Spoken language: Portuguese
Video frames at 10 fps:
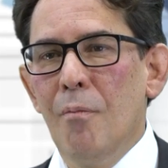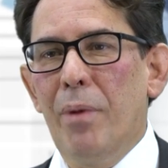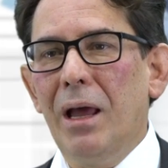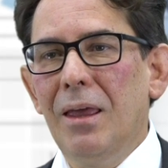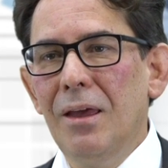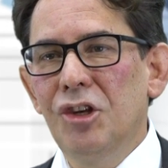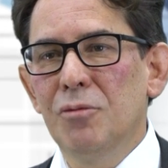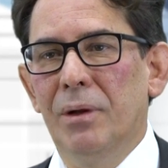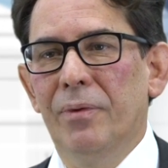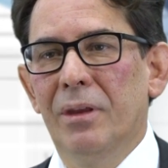Para
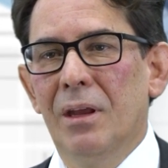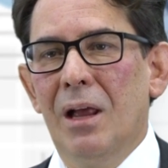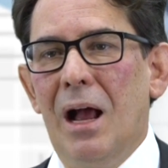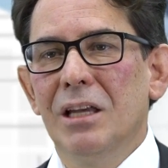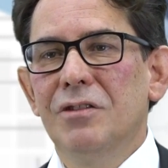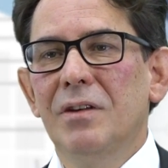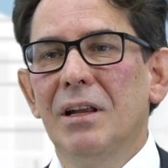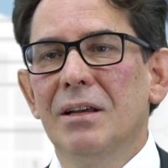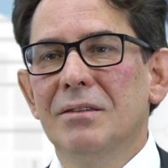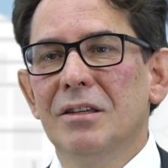Gitman, as
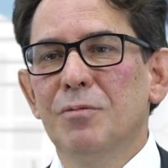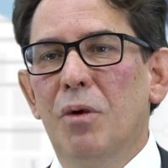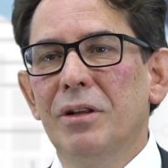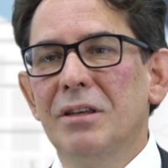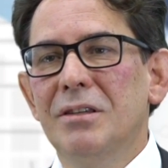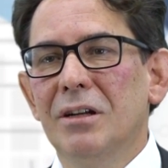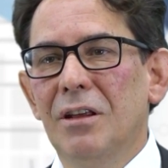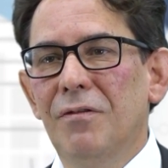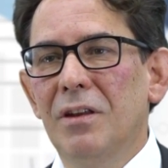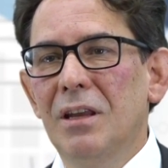finanças podem ser
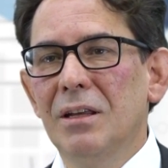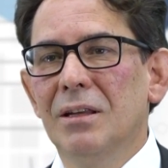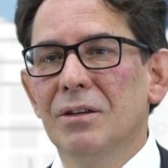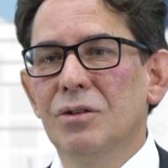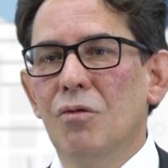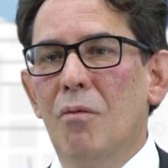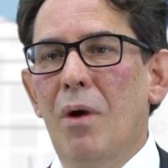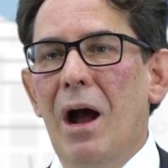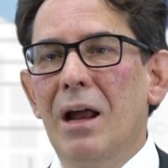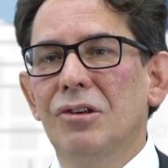definidas como
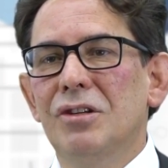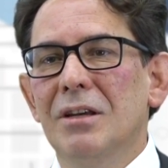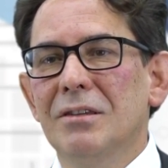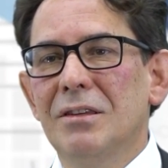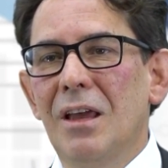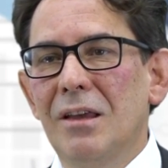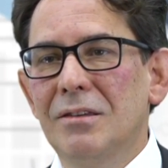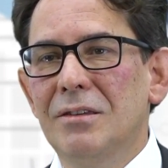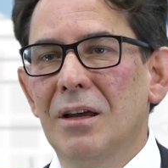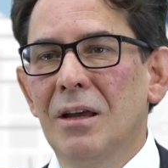a arte e a
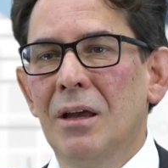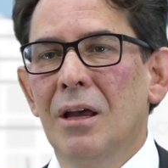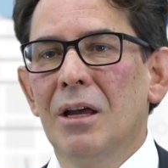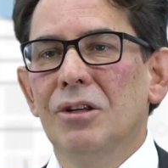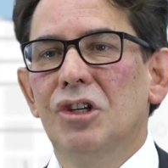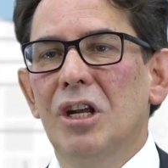ciência de